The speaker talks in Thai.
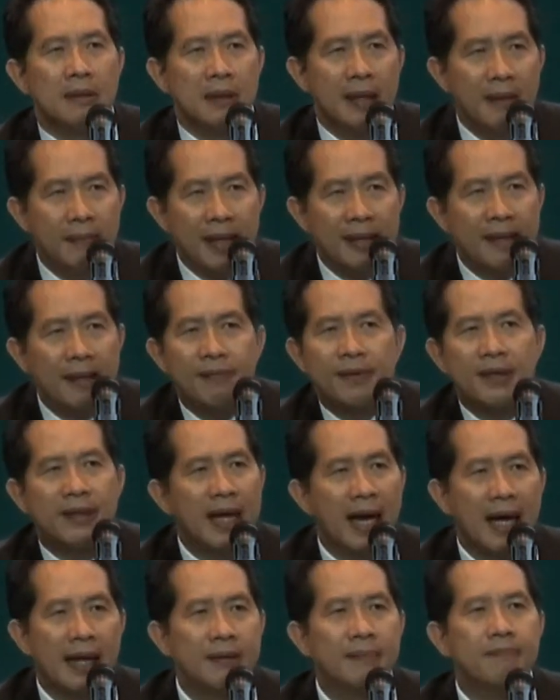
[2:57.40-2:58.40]
ถ้าไม่ส
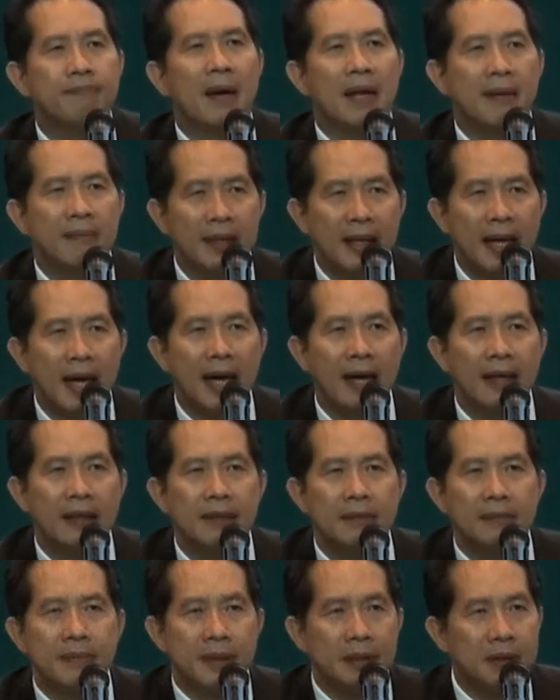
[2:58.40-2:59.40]
ubsidy ไปไม่ได้
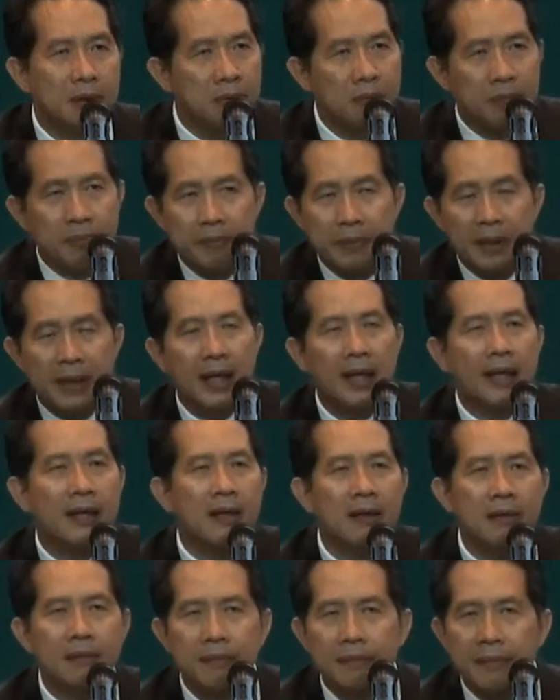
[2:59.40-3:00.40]
เพียนทุกประเทศ
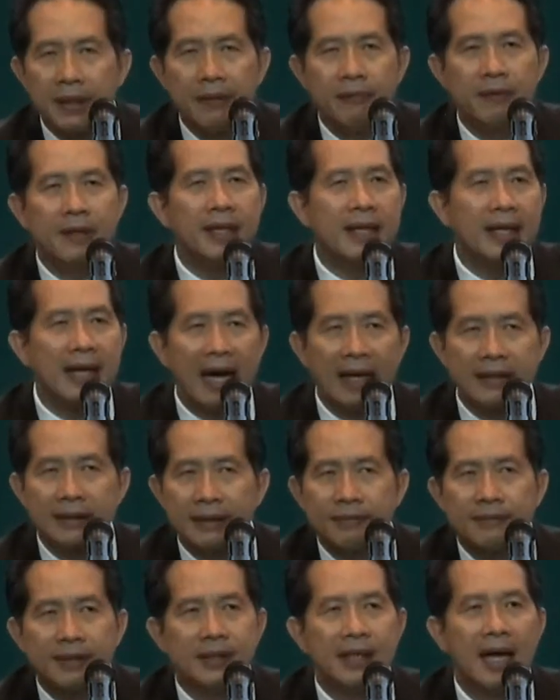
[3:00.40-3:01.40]
เขามีวิธีการ
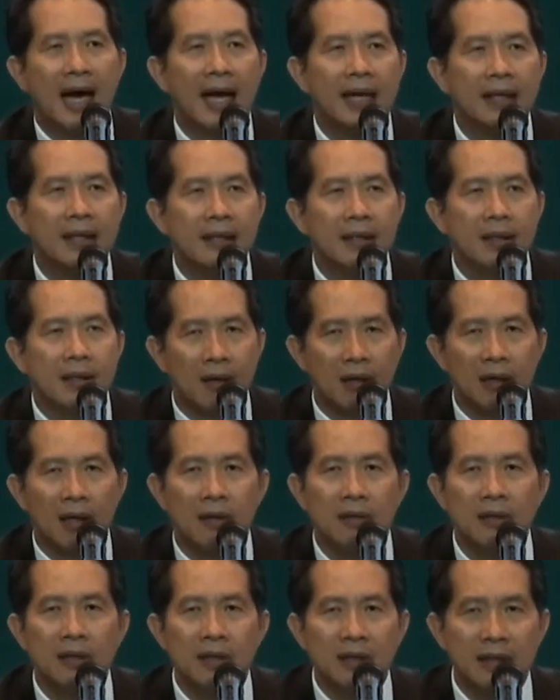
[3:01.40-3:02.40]
ส ubsidy ของ
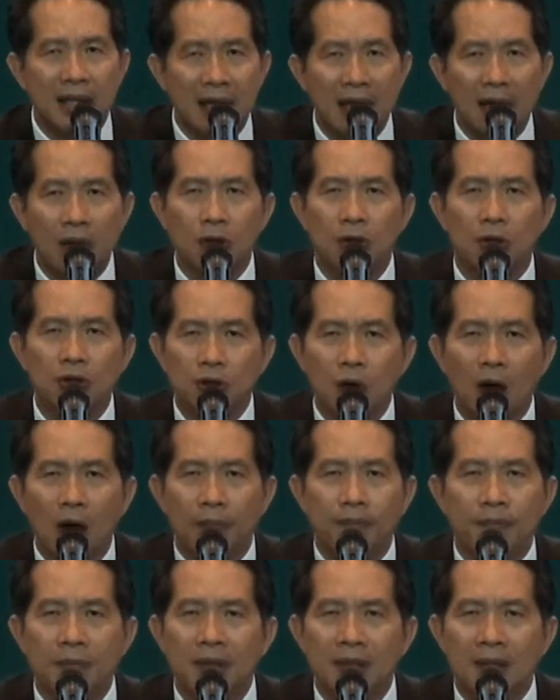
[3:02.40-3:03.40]
เรา แต่เราก็ชอ
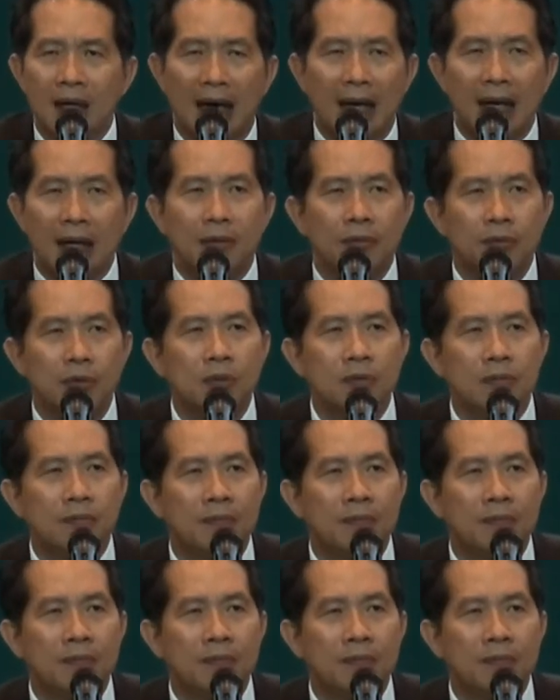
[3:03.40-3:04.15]
บอะไรก็รู้